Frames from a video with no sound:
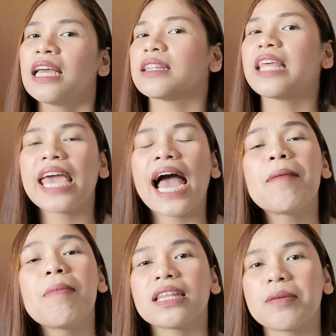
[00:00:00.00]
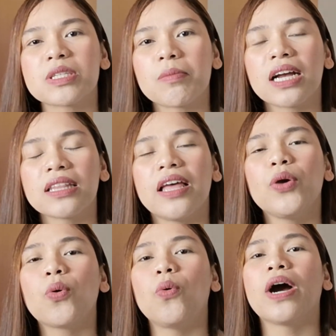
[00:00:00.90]
di hamak na mas maganda
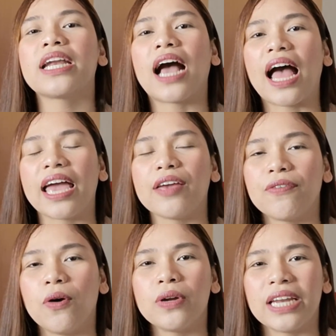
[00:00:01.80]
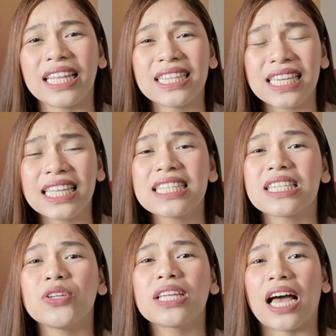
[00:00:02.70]
yung kuha ng iPhone. And since
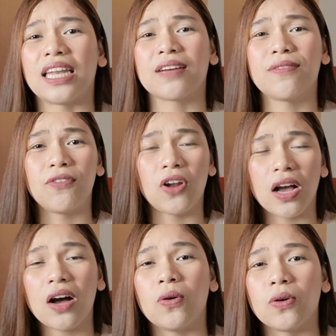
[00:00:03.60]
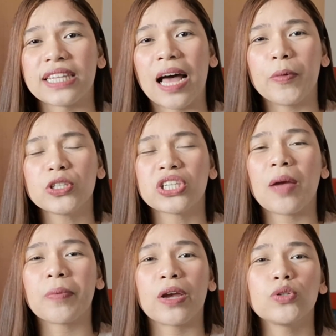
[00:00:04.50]
yun nga, nagbablog ako, tapos
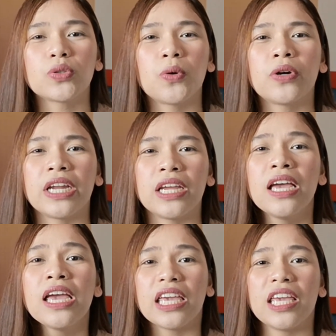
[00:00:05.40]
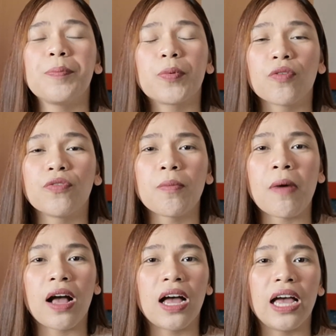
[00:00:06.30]
syempre gusto ko ring i-improve yung
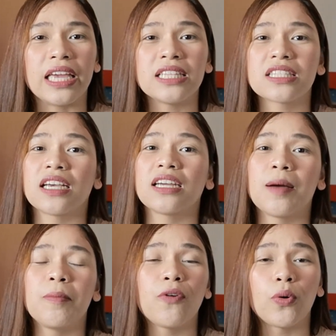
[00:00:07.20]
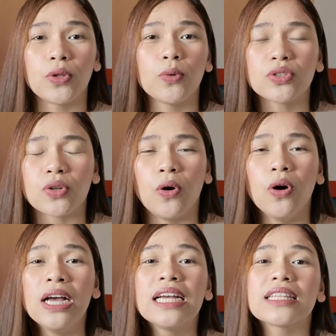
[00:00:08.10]
mga Instagram photos
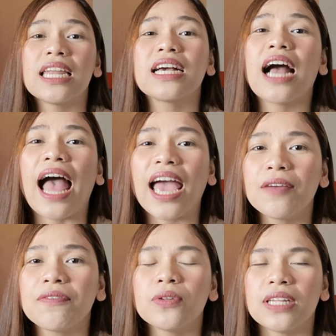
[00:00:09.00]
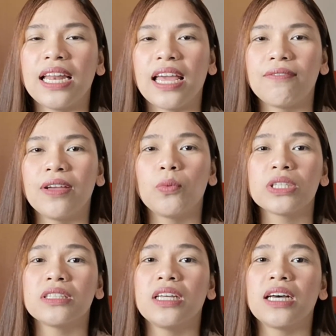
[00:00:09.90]
ko, talagang iPhone 11
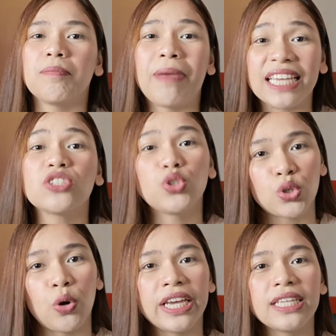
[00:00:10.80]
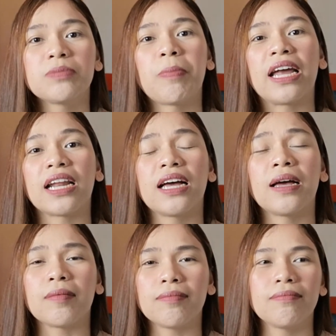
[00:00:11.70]
was the best choice para